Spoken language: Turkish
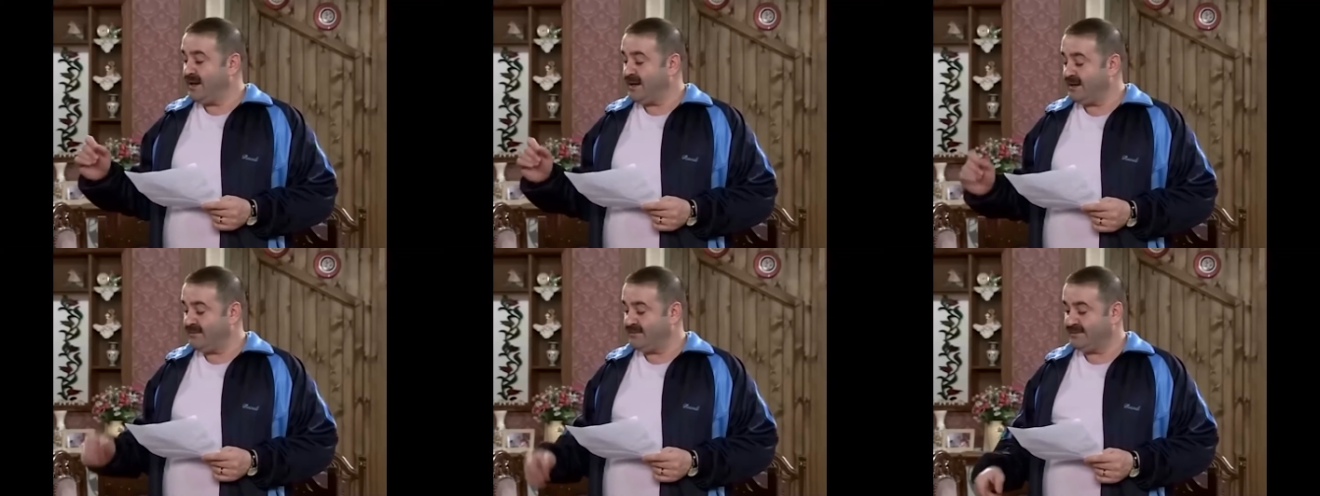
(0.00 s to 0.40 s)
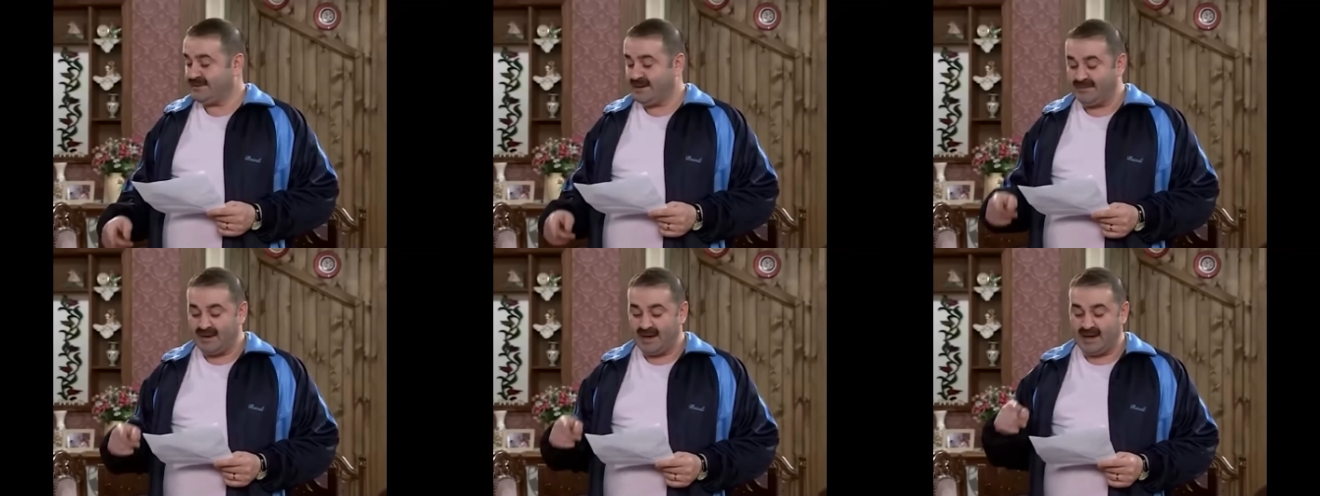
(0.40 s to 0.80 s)
Benim
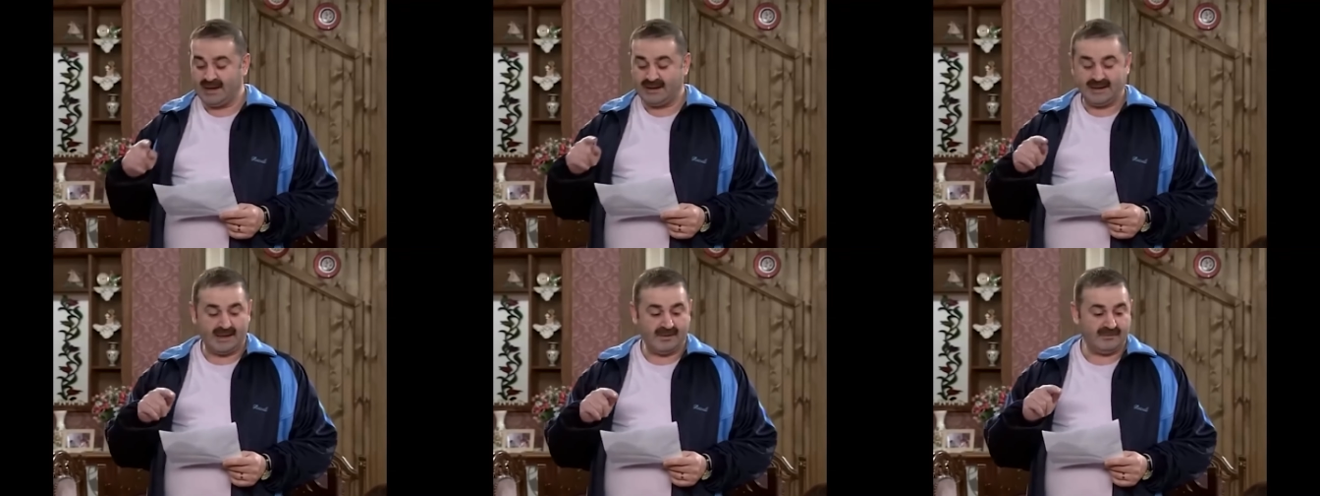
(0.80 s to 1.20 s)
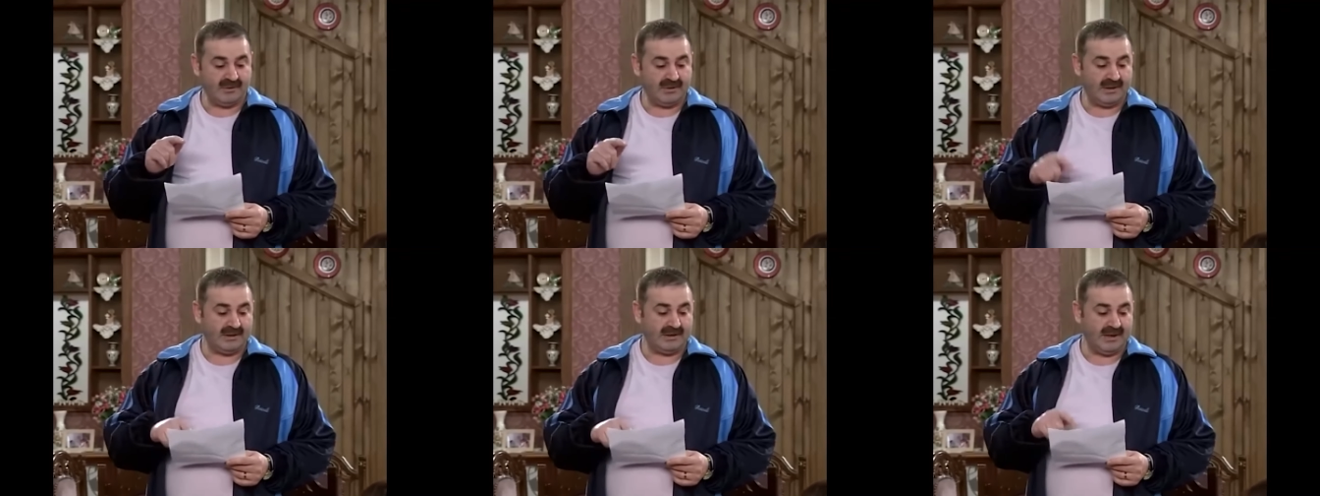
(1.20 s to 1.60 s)
sabaha kadar
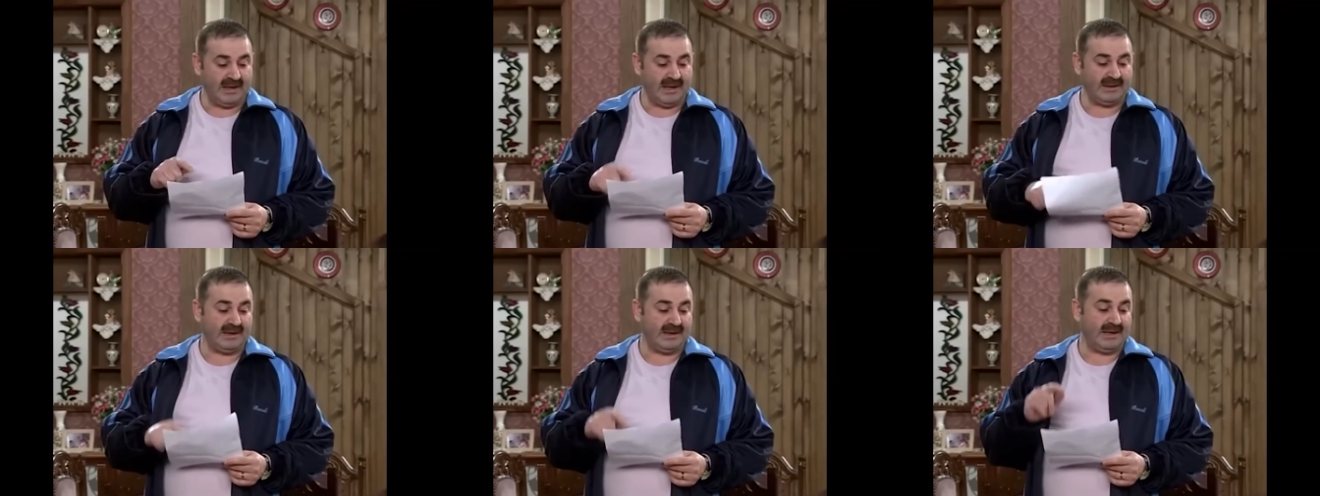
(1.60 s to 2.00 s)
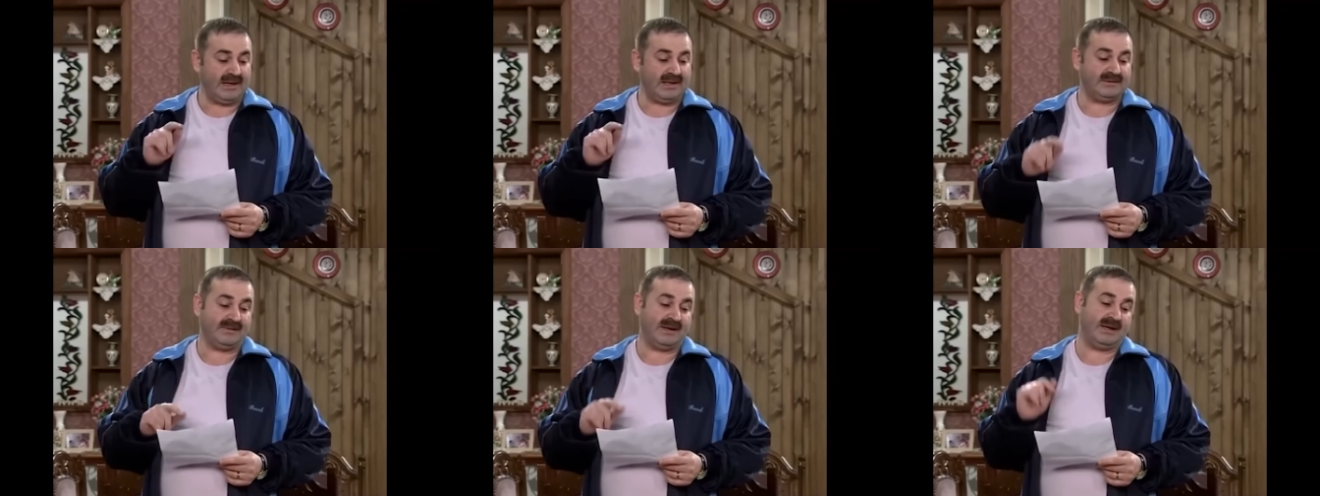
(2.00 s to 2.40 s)
bunları teker teker
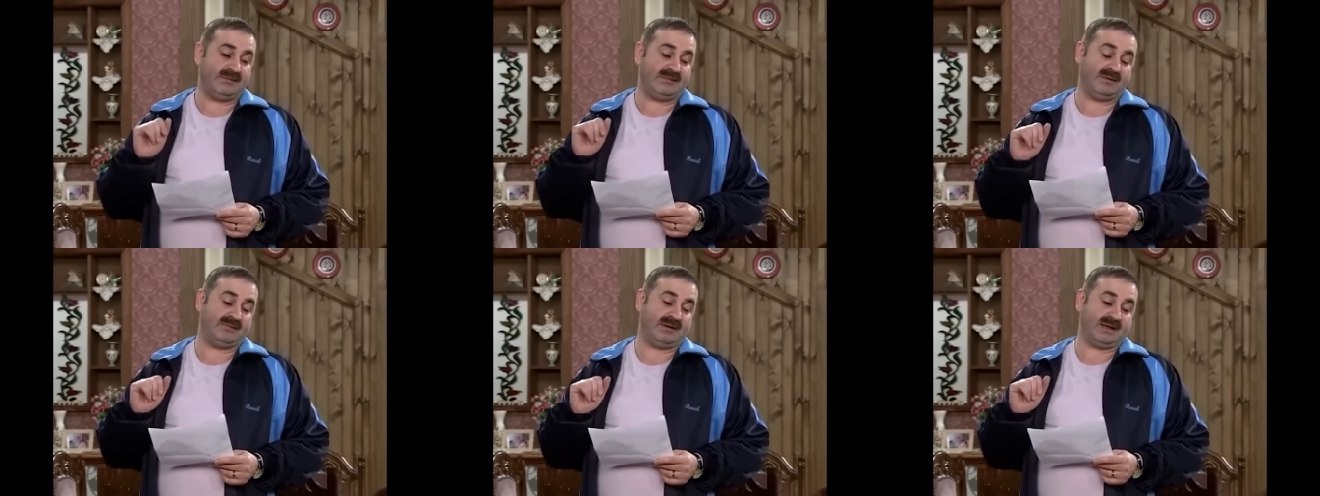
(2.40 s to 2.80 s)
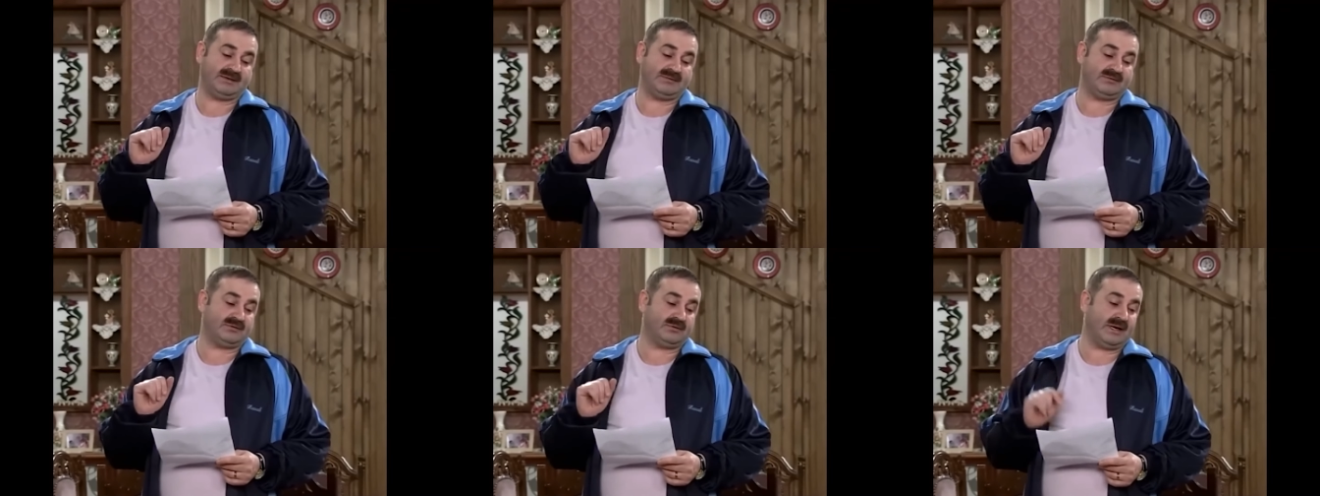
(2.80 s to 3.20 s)
ezberlemem
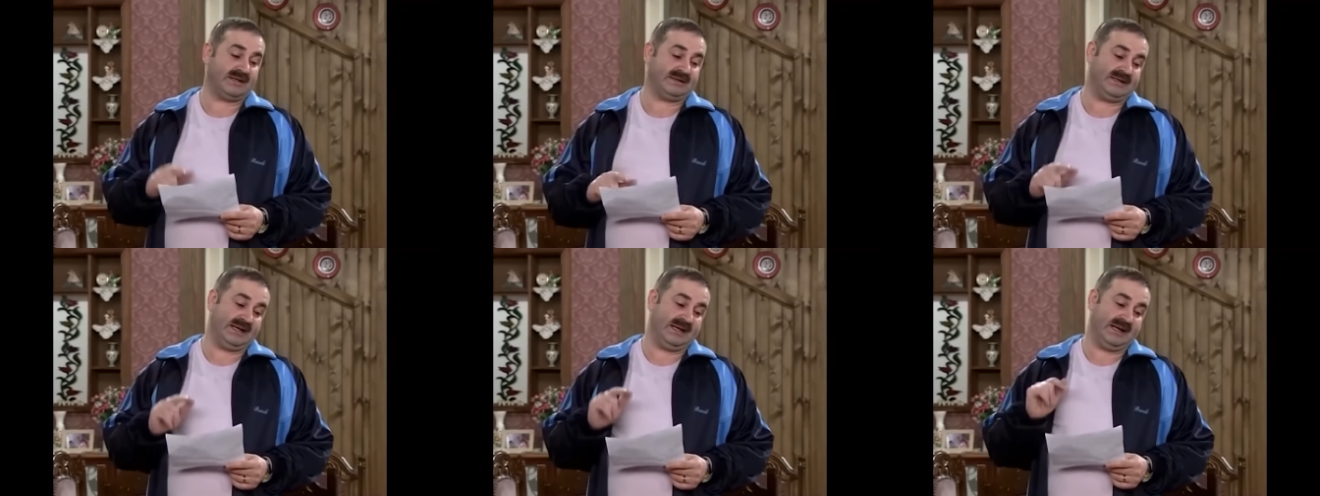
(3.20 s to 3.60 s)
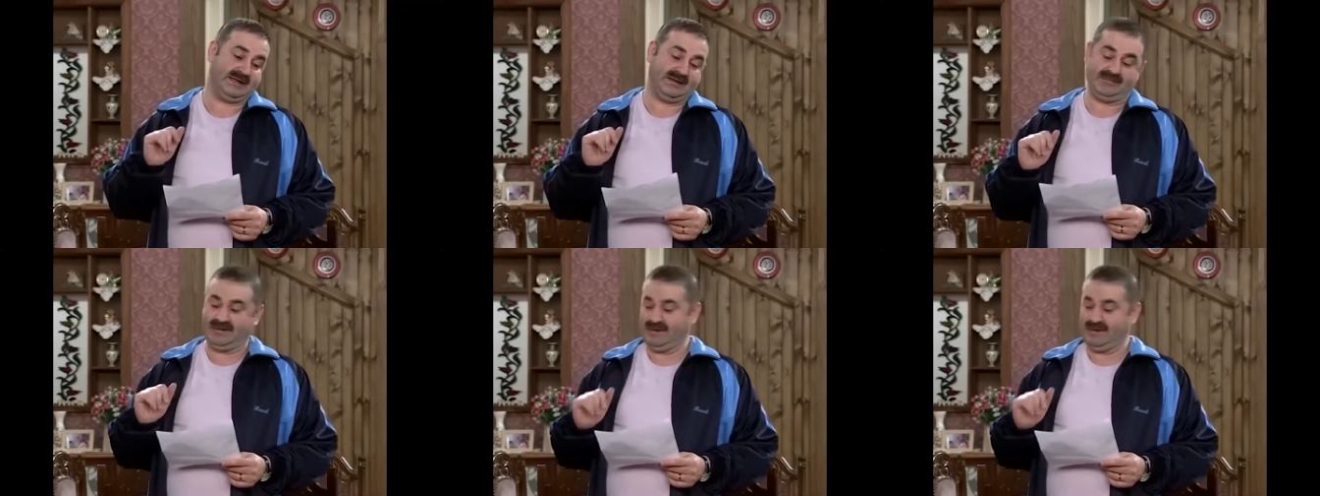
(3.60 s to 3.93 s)
lazım. Sular seller